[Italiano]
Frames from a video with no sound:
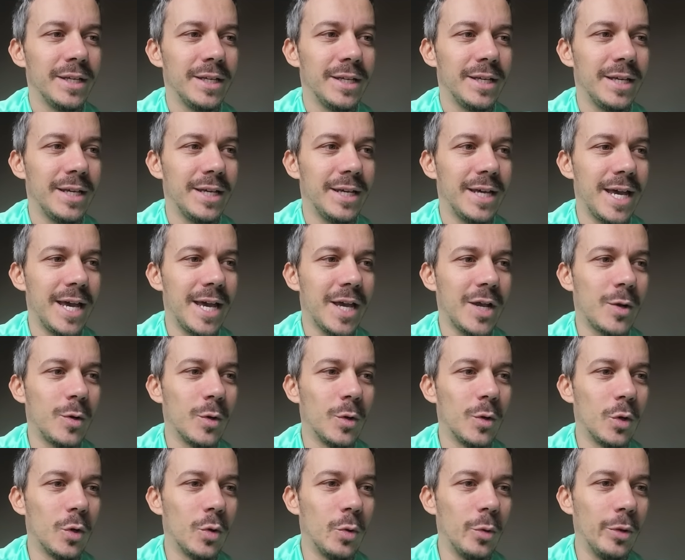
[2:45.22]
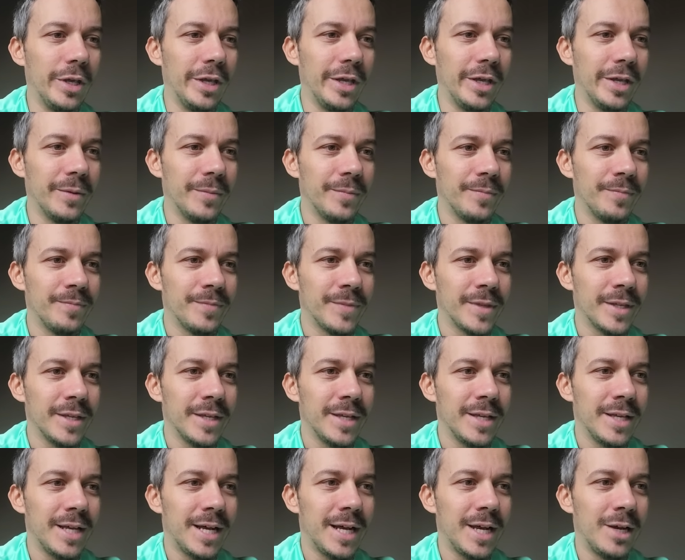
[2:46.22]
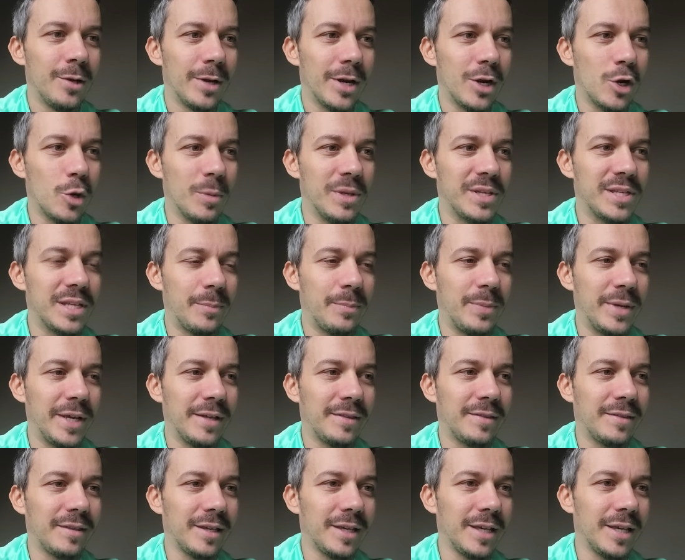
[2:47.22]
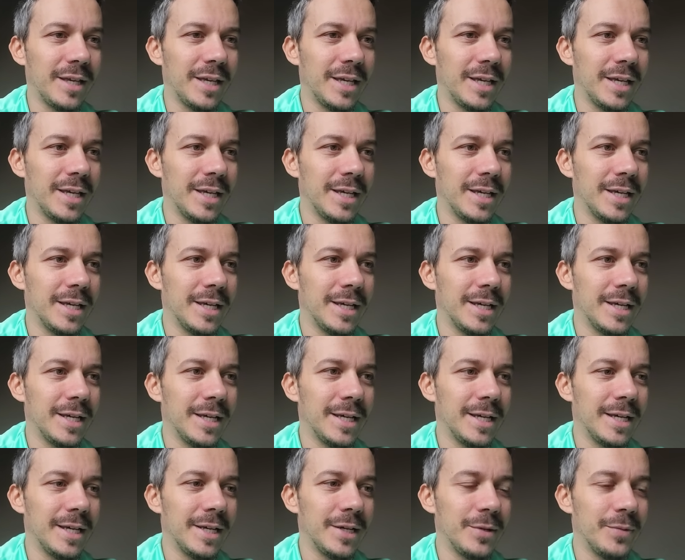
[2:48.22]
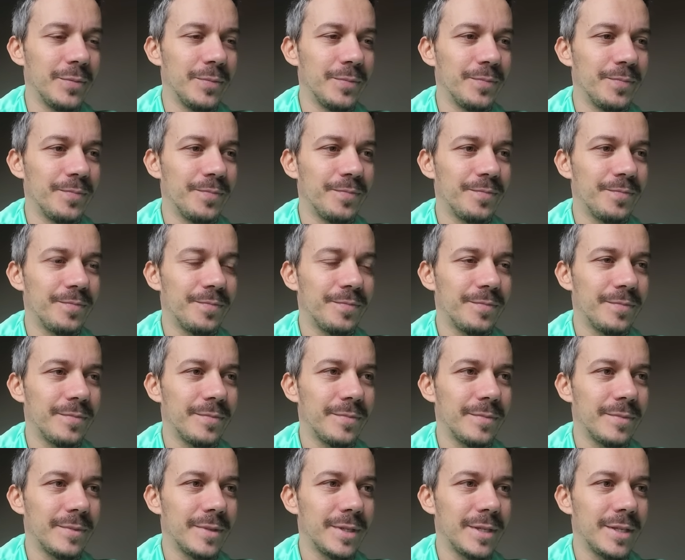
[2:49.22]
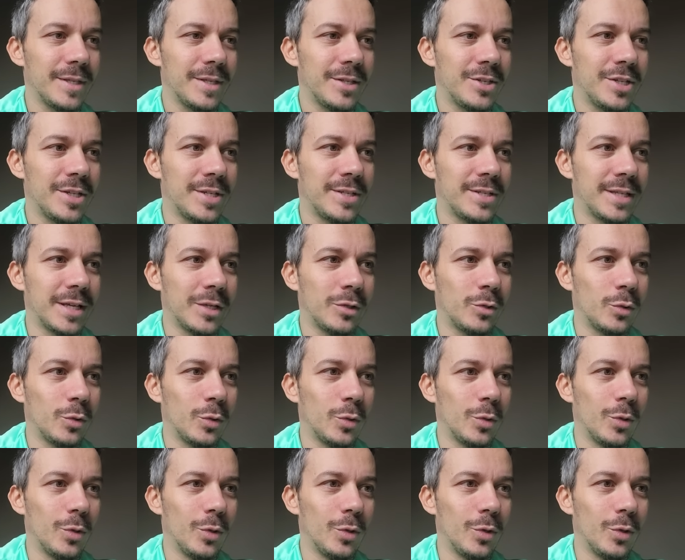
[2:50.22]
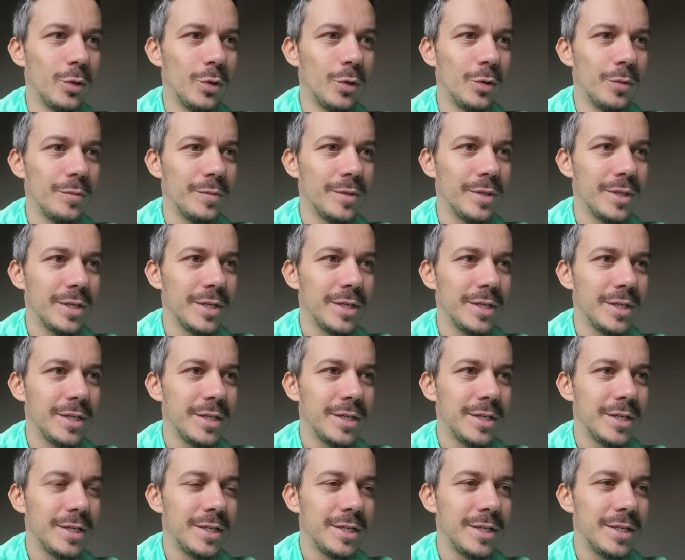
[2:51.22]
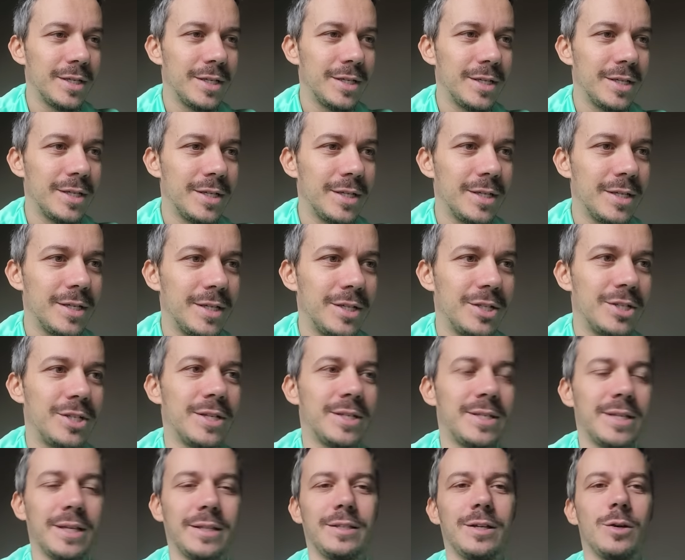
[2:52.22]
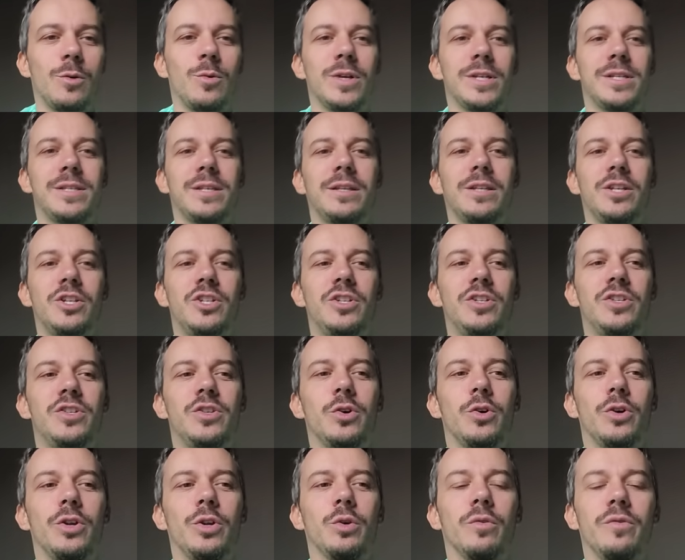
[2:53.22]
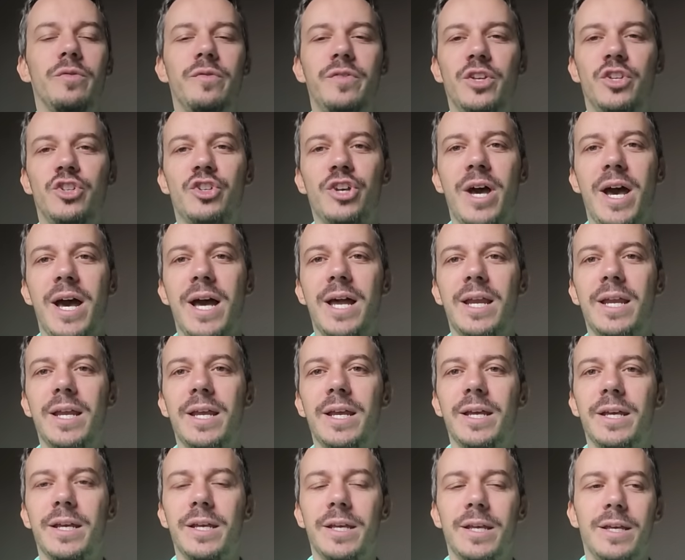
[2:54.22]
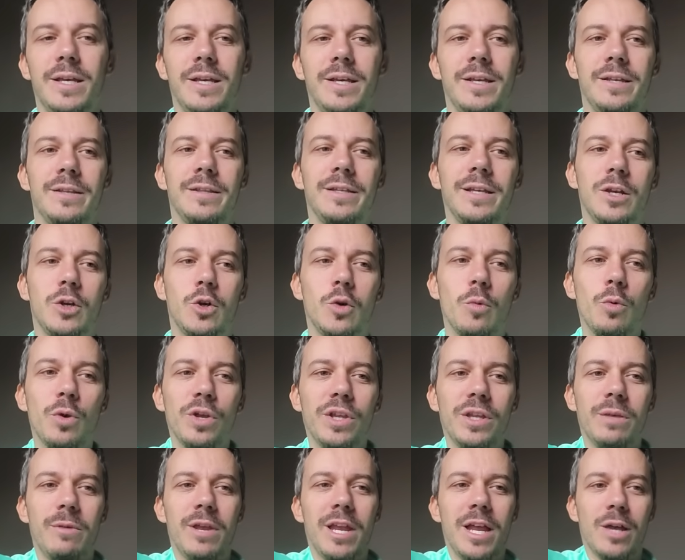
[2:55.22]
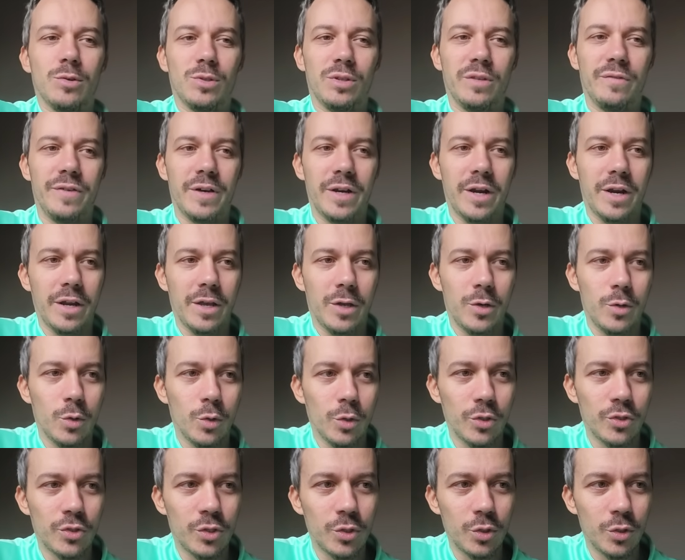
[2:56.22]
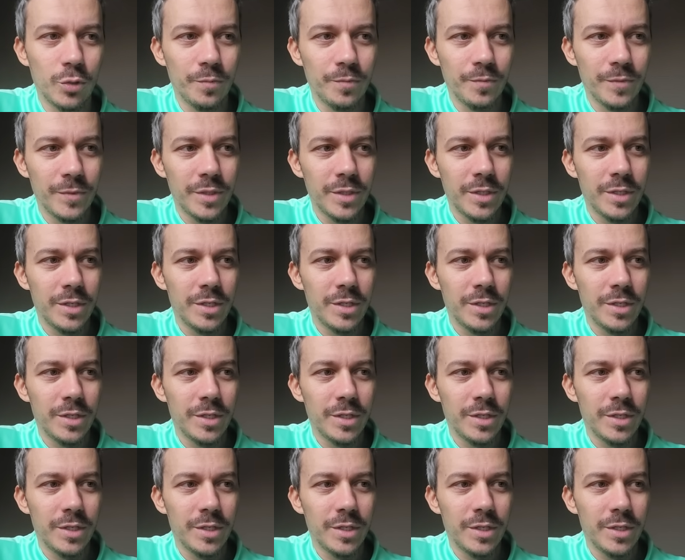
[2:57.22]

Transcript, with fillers: Eh, eccolo qui. Allora, come sapete... Eh, c'è stato c'è stata questa decisione ufficiale del comune di Milano di fare ricorso